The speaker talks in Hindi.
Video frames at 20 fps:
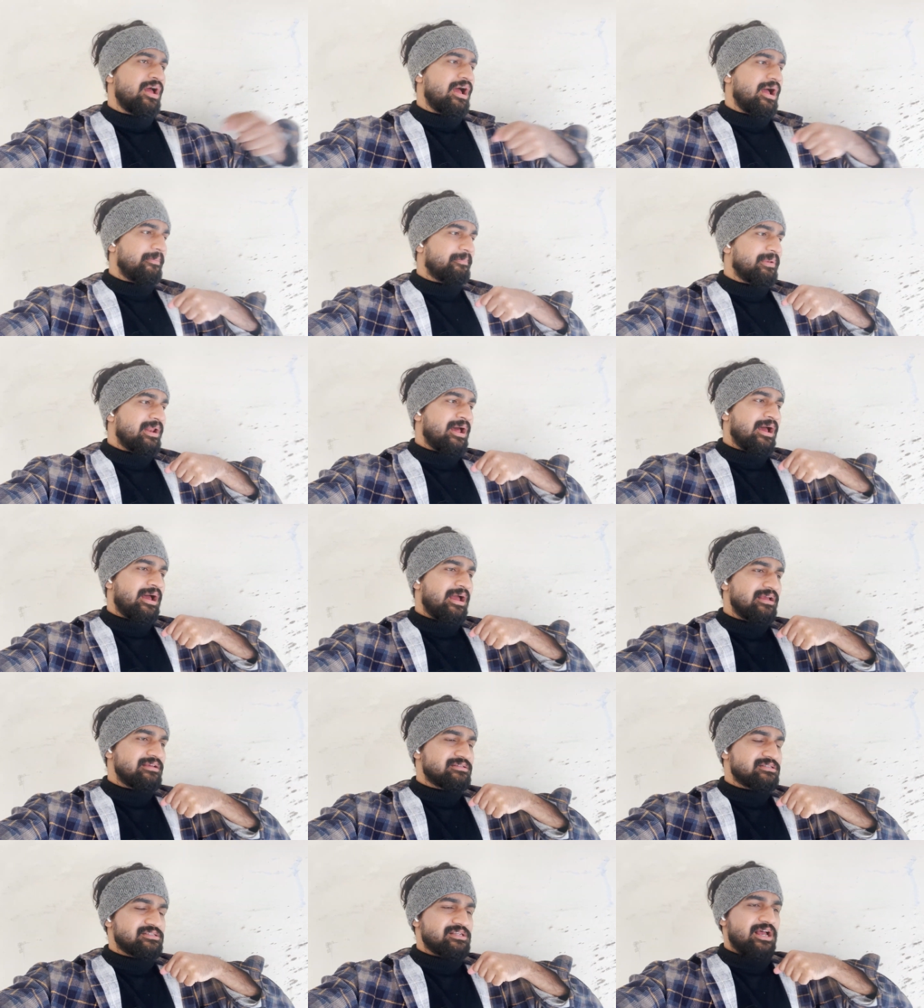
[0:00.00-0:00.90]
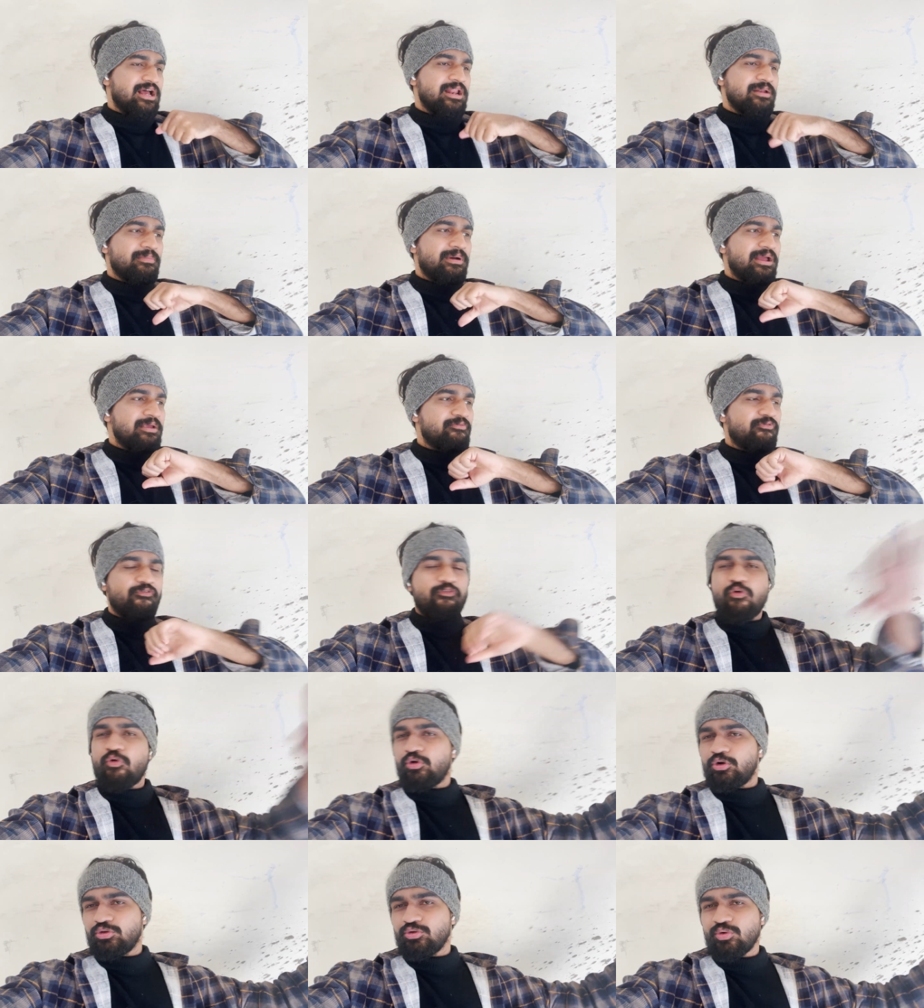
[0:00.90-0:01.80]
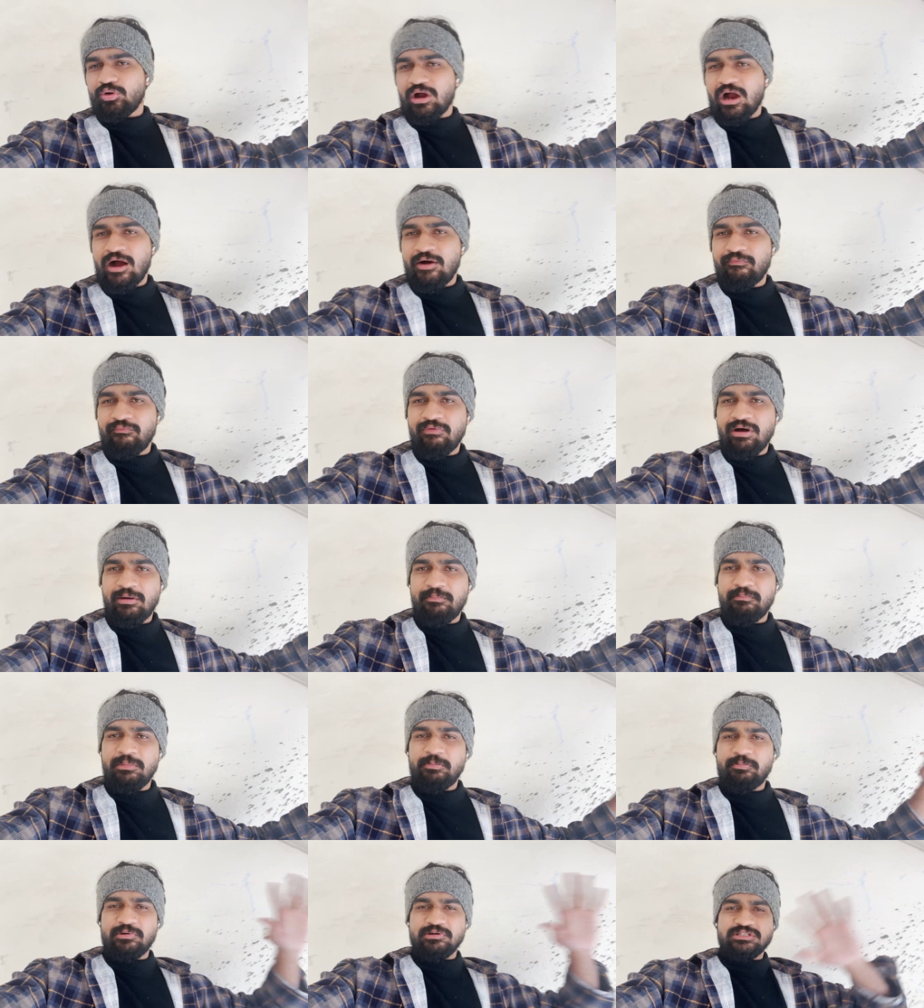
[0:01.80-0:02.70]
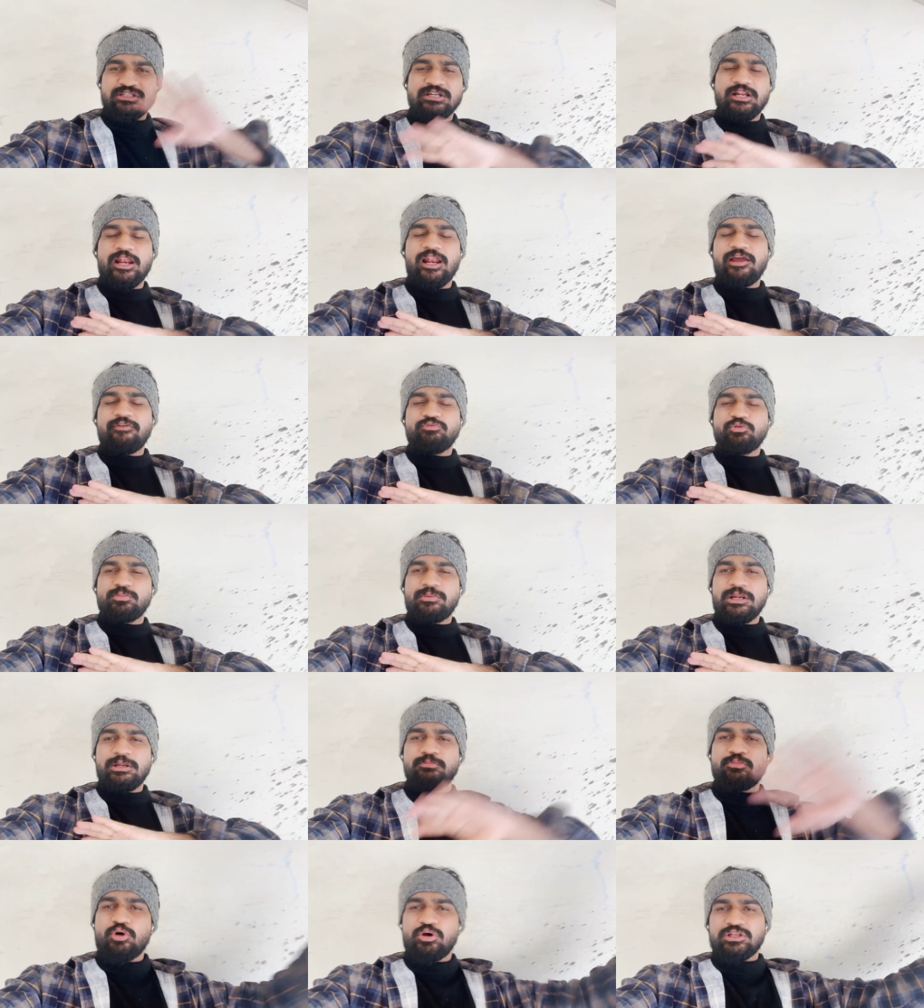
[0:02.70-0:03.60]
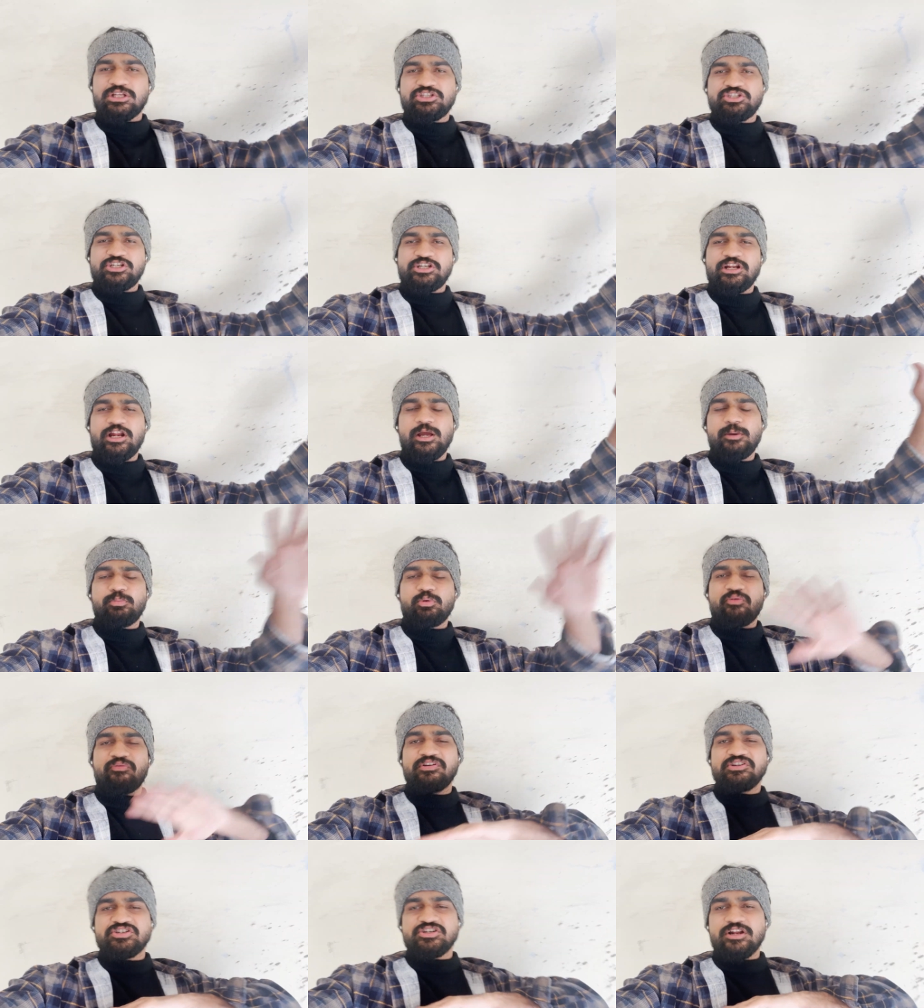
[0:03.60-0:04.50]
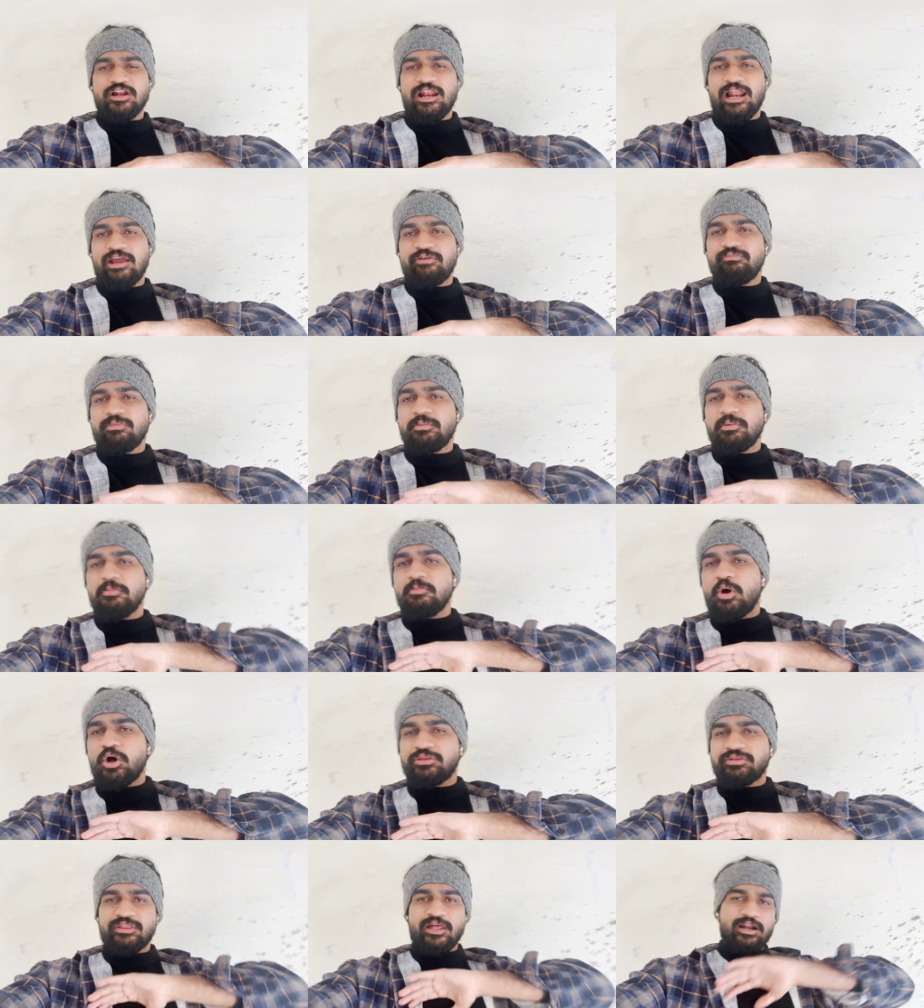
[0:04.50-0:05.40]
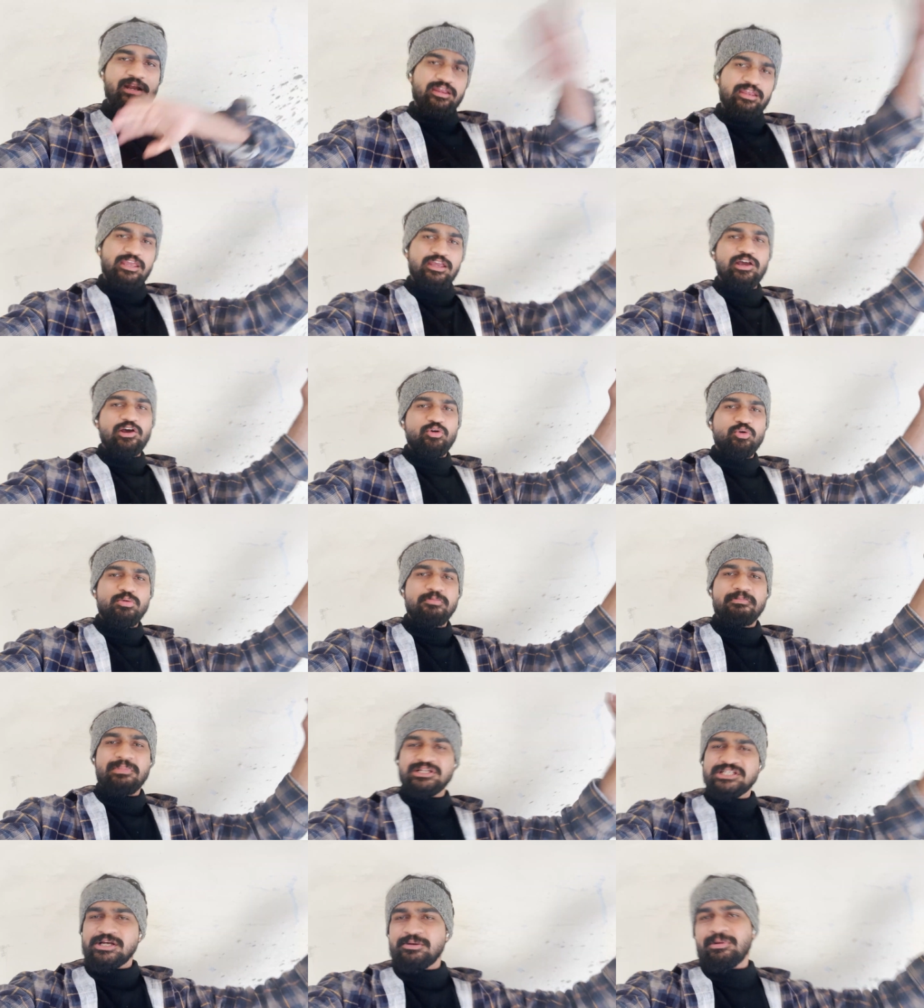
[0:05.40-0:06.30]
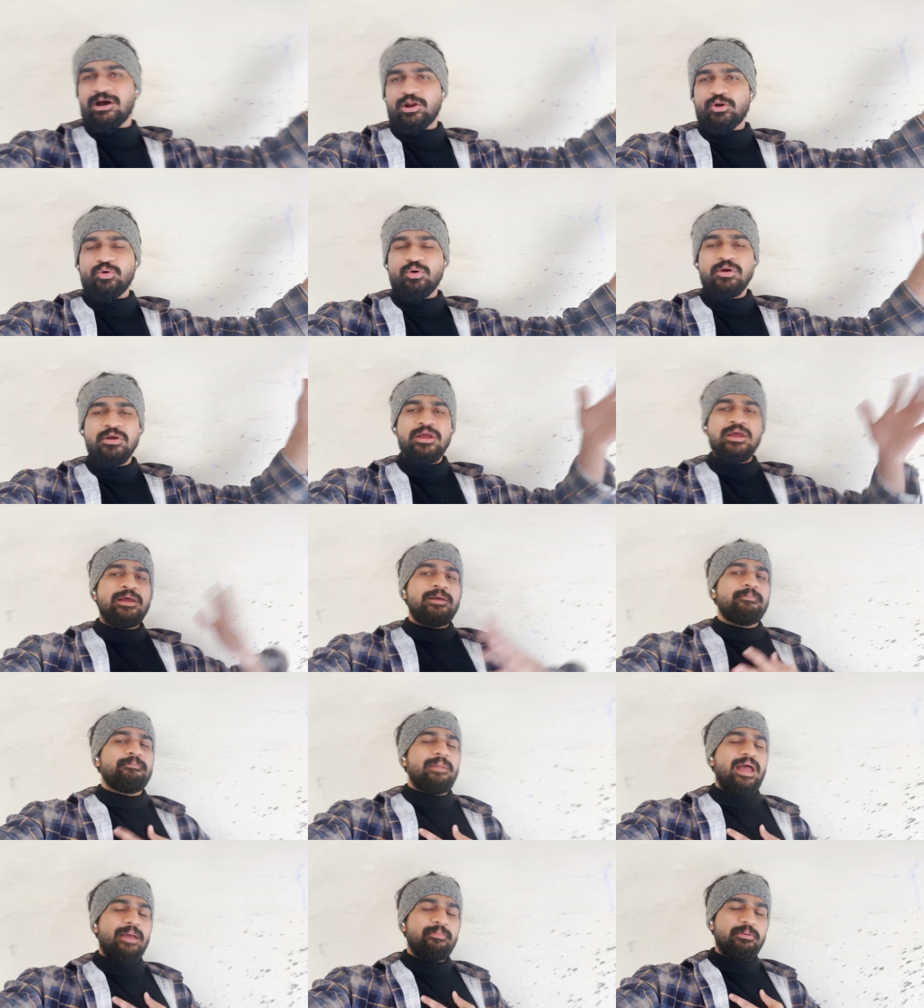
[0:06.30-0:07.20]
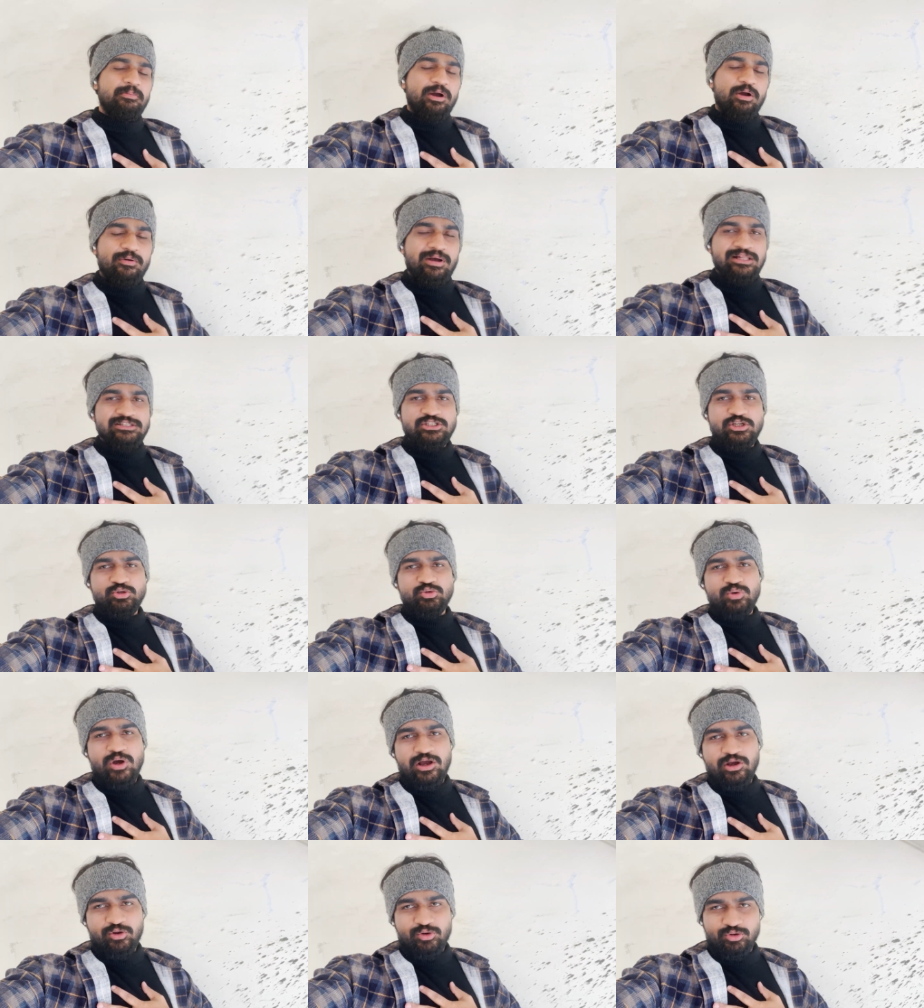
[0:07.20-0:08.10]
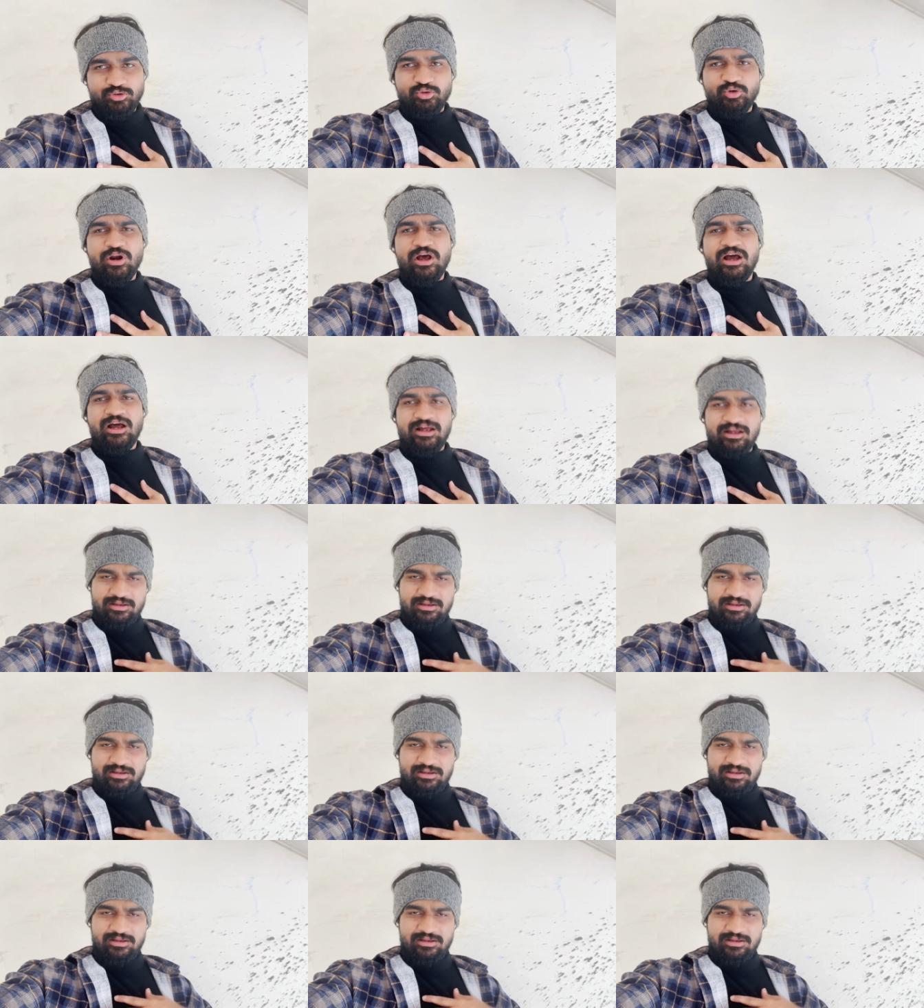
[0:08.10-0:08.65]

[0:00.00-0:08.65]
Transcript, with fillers: अपना इस साल भाई फोड़ दो काम वाम में पर्सनल लाइफ तुम्हारी बहुत अच्छी रहे प्रोफेशनल लाइफ में भी बहुत तरक्की करो मज़े मारो मैं भी भगवान से दुआ करो थोड़ा